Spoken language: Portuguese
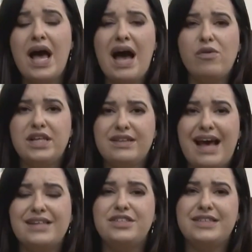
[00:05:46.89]
a
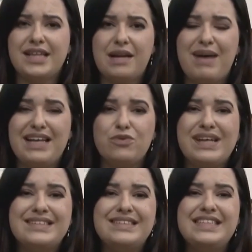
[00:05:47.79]
unidade está trabalhando
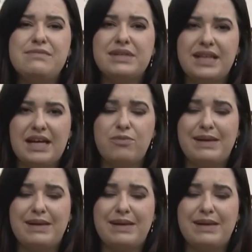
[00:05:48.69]
acima da,